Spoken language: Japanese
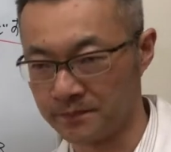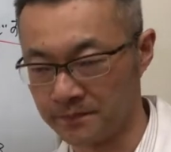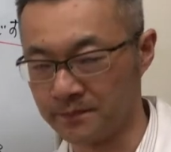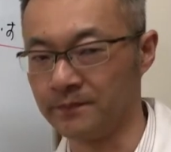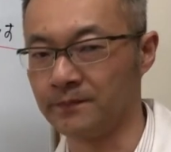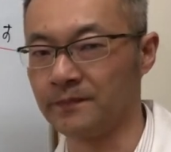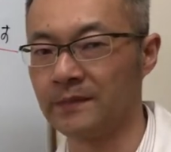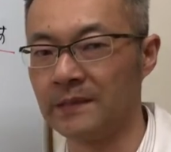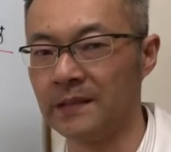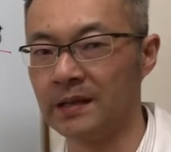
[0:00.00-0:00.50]
う
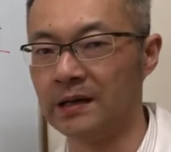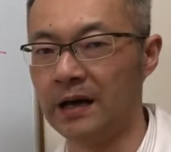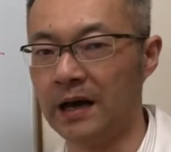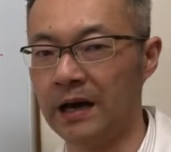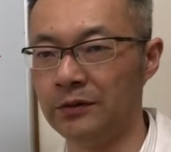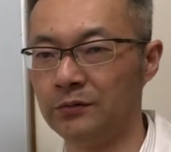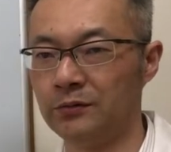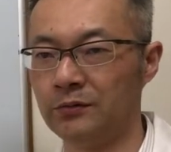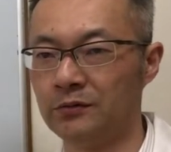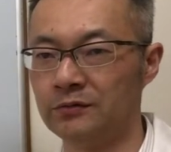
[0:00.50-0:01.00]
ん、
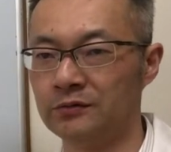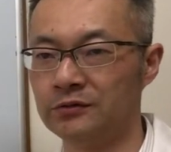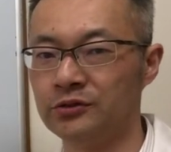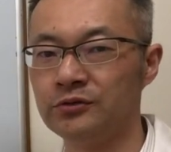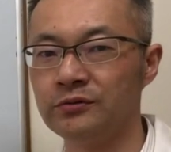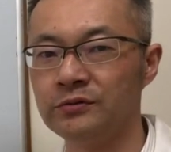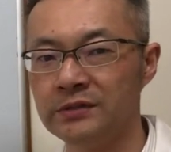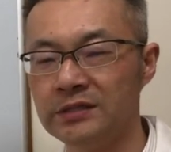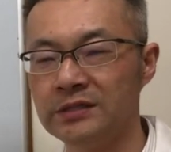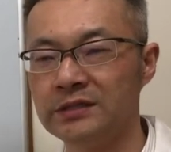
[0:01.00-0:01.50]
あの
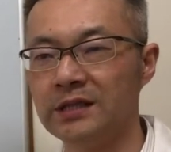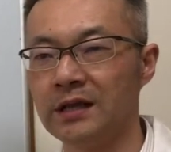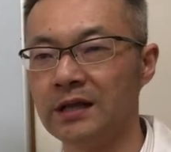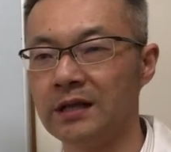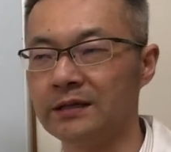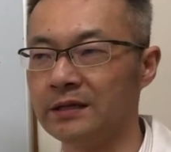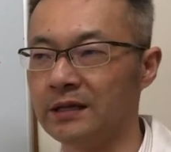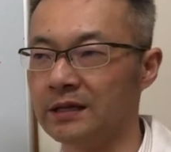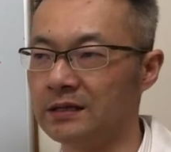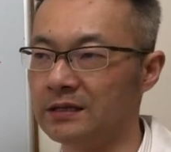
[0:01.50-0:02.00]
10人いた
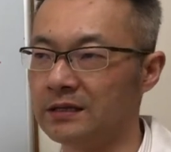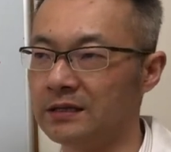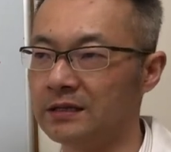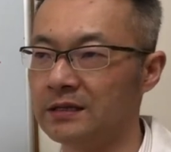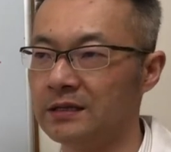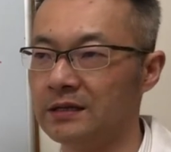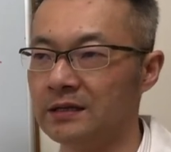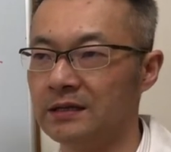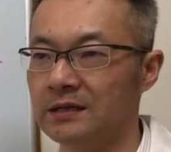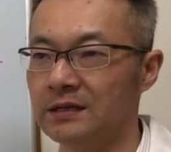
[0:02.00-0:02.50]
らね1
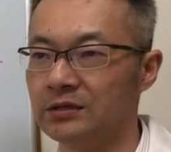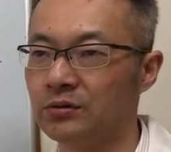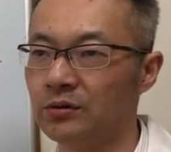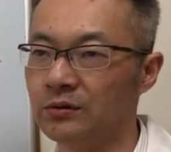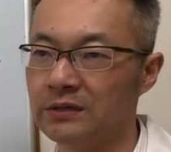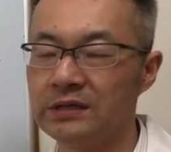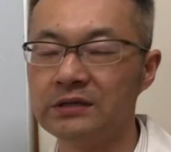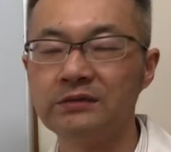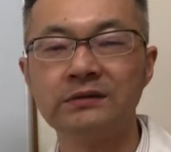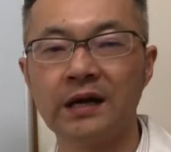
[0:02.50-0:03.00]

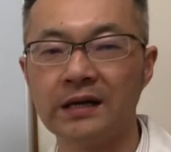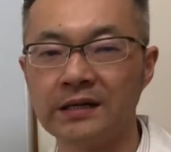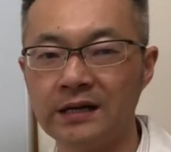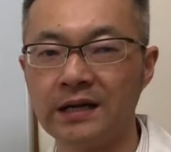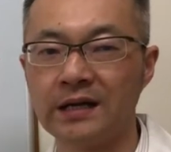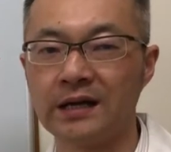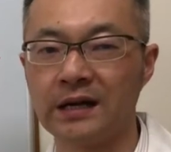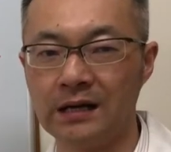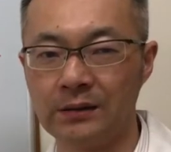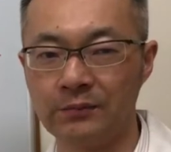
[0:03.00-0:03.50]
人いるかいな
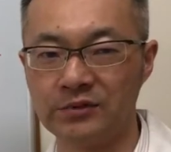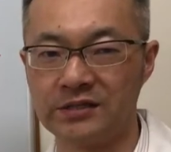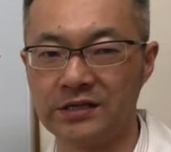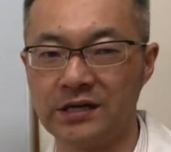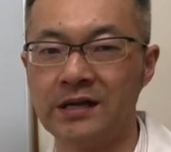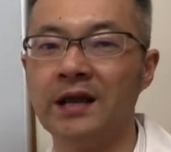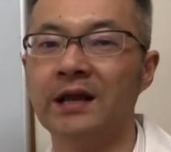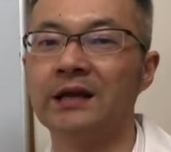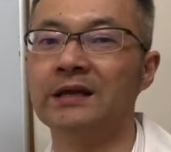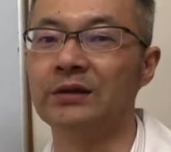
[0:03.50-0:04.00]
いかかもし
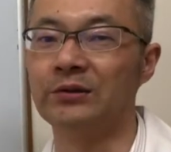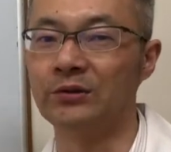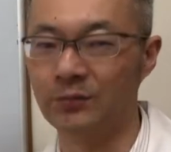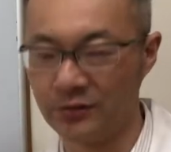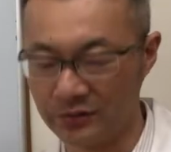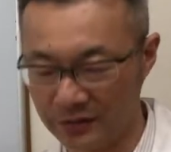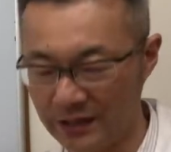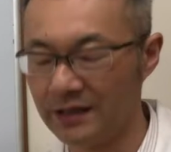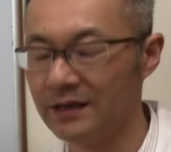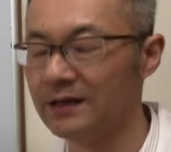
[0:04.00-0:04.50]
れないけど
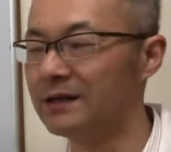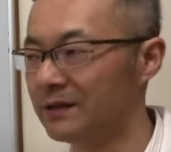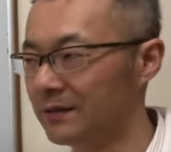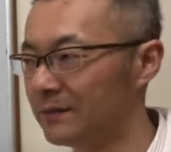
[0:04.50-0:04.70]
もね、